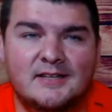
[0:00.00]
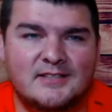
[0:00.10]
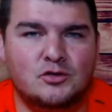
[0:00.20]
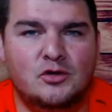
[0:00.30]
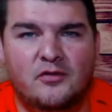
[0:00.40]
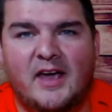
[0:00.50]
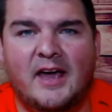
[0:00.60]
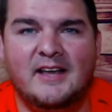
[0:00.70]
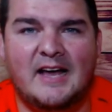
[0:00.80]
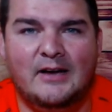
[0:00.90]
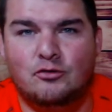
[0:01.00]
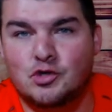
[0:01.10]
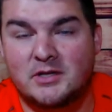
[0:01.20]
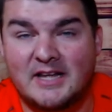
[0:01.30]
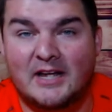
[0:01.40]
C'est sûr que Ferrari a
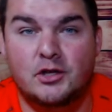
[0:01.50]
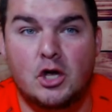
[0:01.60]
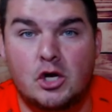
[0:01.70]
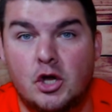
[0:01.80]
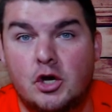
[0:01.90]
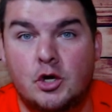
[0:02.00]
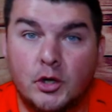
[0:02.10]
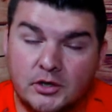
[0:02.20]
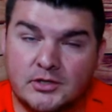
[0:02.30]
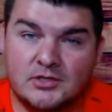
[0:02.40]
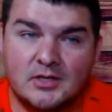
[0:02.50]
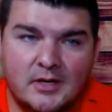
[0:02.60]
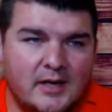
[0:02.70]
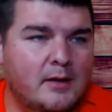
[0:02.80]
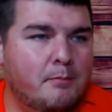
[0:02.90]
toujours été dans le, luxe,
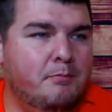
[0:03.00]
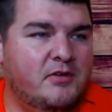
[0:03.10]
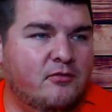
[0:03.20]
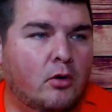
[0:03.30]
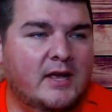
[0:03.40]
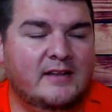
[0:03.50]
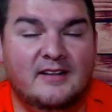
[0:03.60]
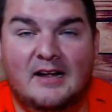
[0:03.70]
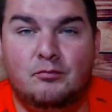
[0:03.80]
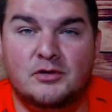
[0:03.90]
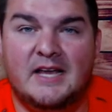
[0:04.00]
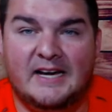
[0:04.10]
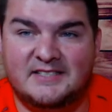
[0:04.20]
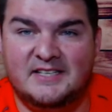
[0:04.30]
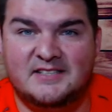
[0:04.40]
puis Ford a été dans le plus
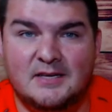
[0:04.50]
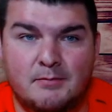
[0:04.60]
accessible.